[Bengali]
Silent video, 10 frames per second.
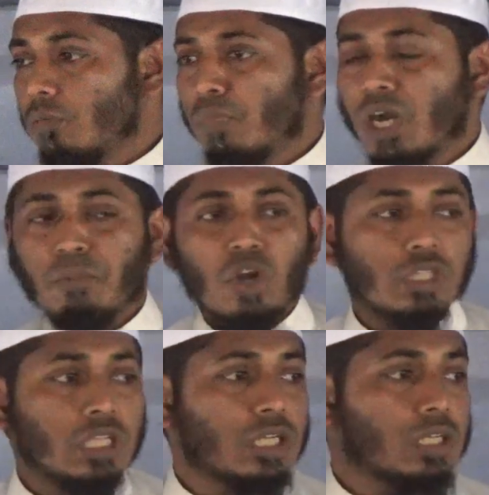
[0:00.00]
বা
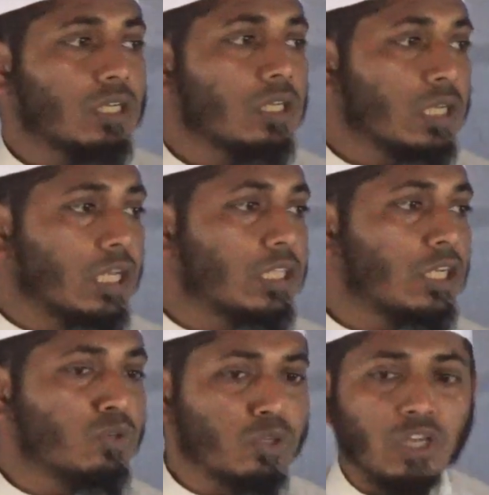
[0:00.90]
মতের ক্ষেত্রে
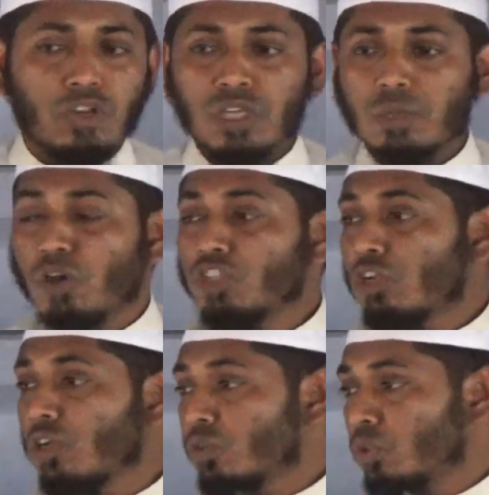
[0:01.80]
কোনো ধরনের
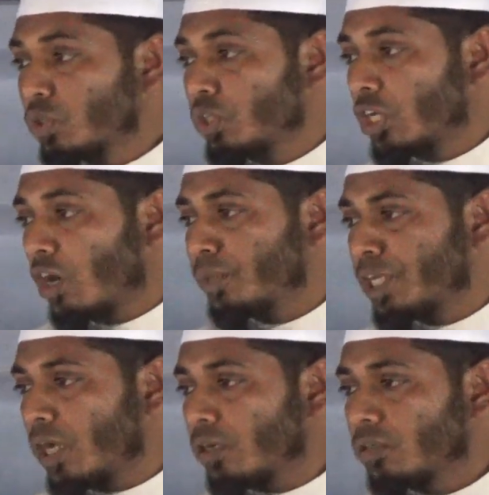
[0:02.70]
মতানৈক্য তৈরি হবে
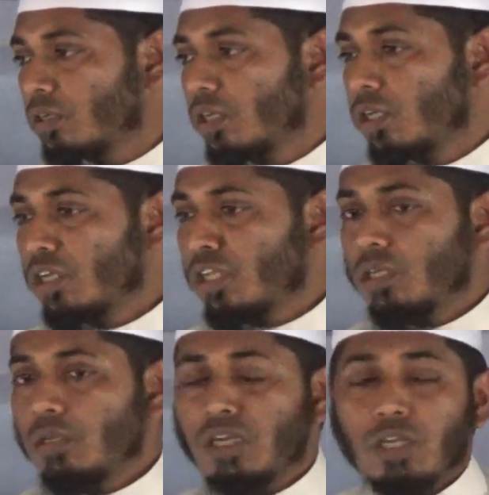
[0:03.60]
না
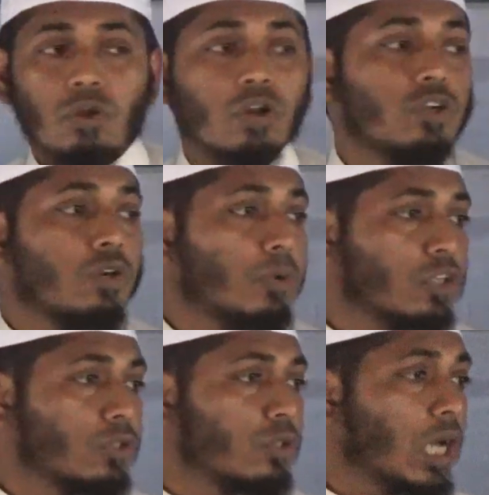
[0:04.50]

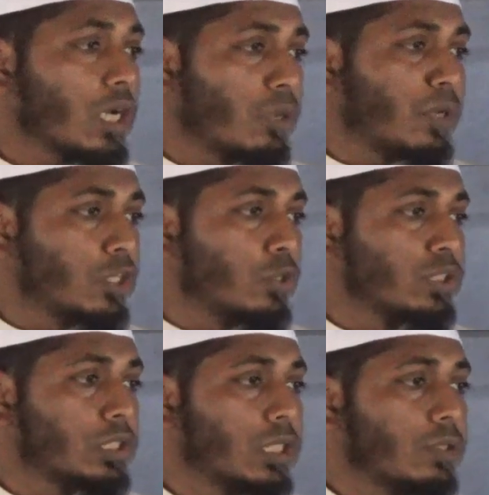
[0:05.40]
ঐক্যবদ্ধ থাকা মানে
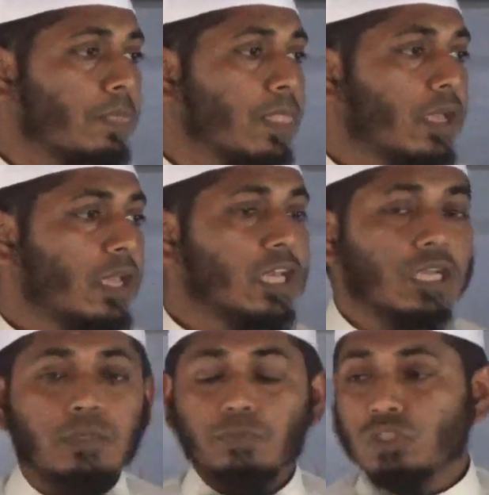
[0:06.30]
হচ্ছে
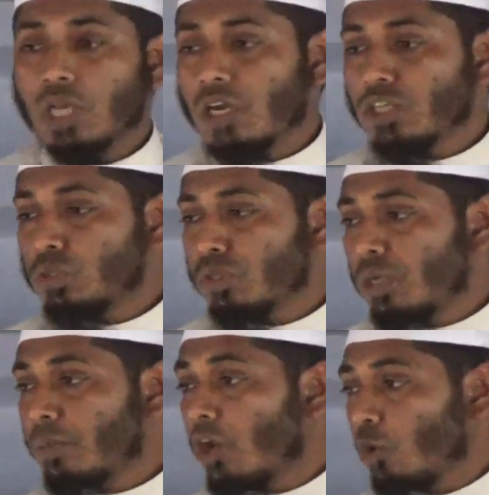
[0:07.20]
একের প্রতি
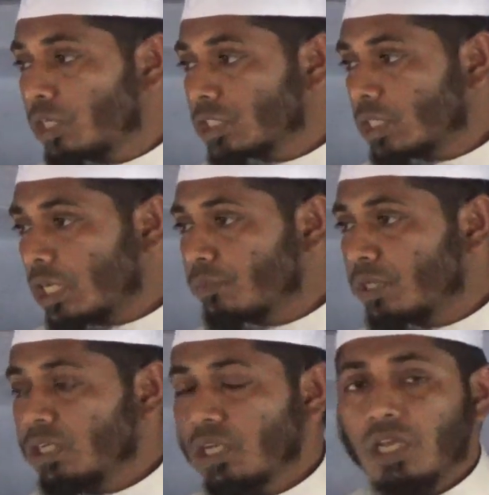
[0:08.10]
আরেকজনের ভালোবাসা
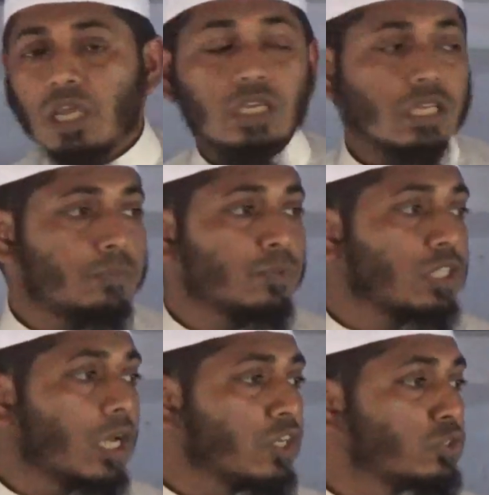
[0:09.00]
থাকবে একের
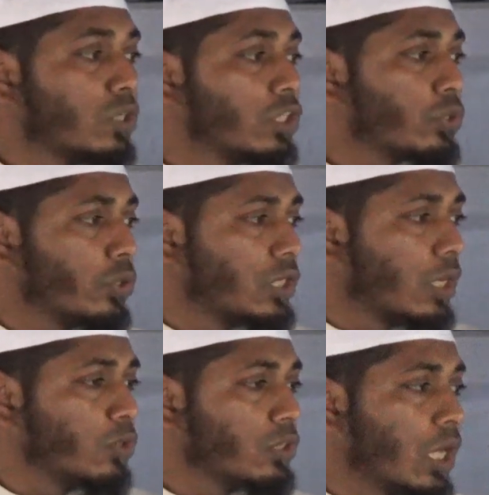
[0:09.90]
প্রতি আরেকজনের
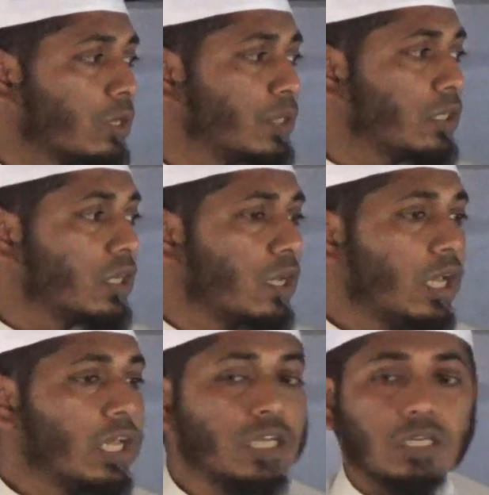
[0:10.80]
শ্রদ্ধাবোধ থাকবে
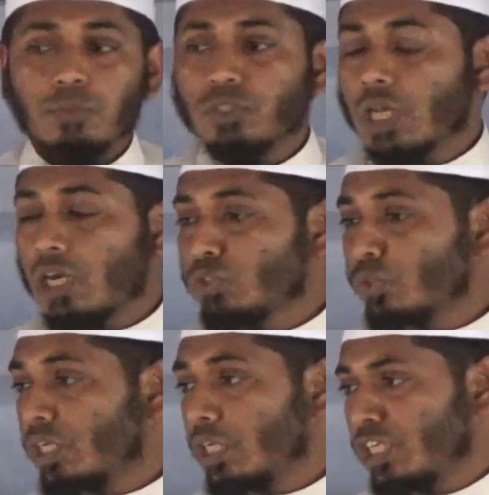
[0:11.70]
একের প্রতি
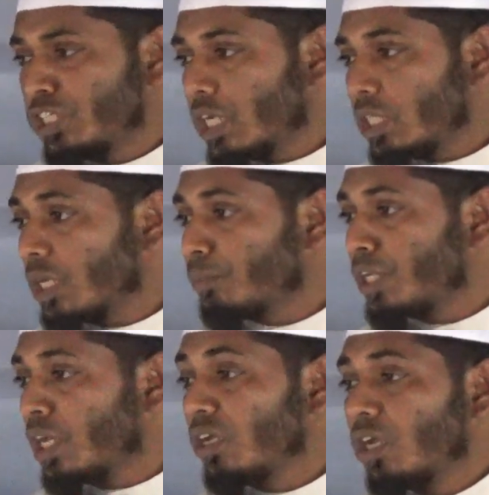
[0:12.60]
আরেকজনের হিংসা থাকবে
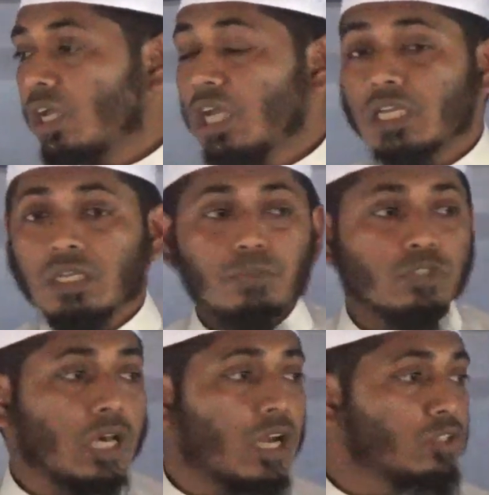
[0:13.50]
না একের
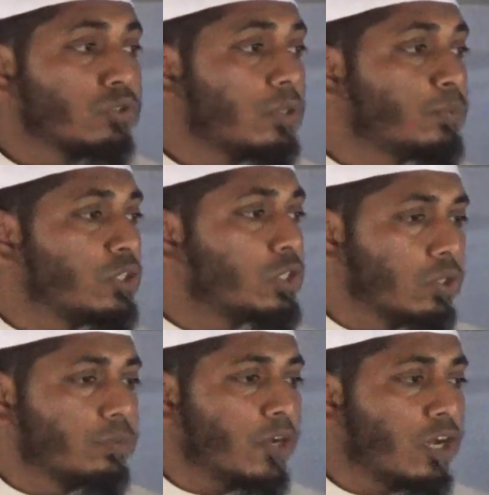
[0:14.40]
প্রতি আরেকজনের
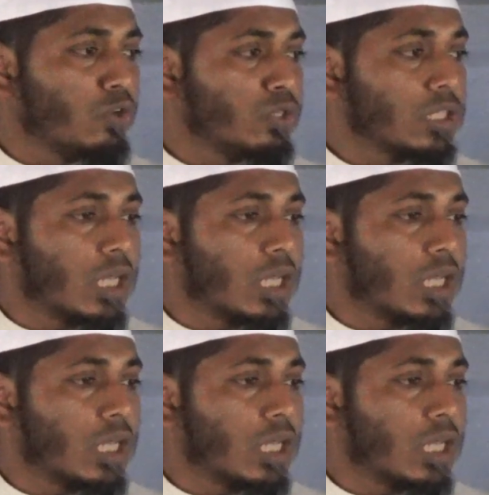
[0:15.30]
প্রতিশোধ পরায়ণতা